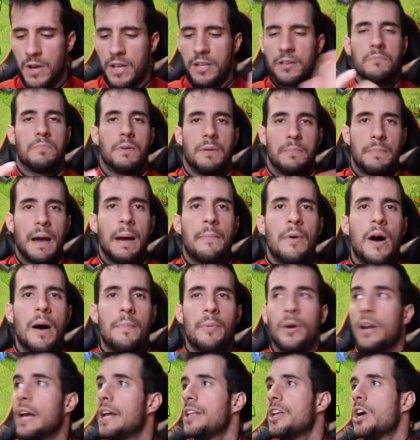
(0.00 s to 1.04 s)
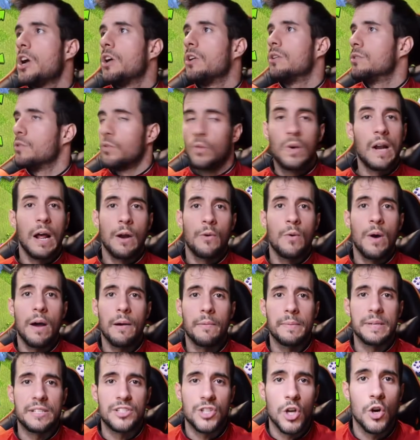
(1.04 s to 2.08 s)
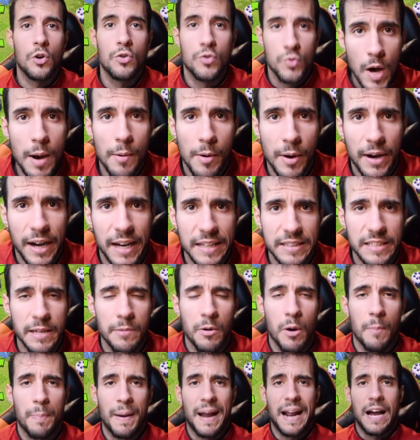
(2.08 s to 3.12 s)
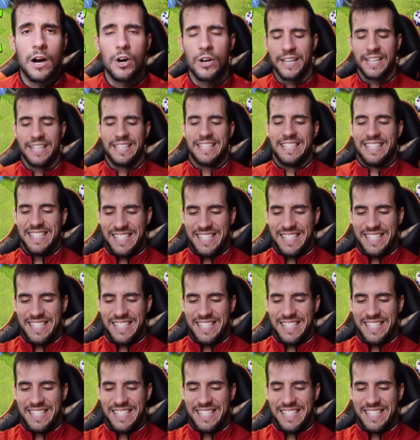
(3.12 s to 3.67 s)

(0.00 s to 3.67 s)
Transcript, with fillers: pues vamos a por ello. Una nueva misión, un nuevo objetivo para hoy.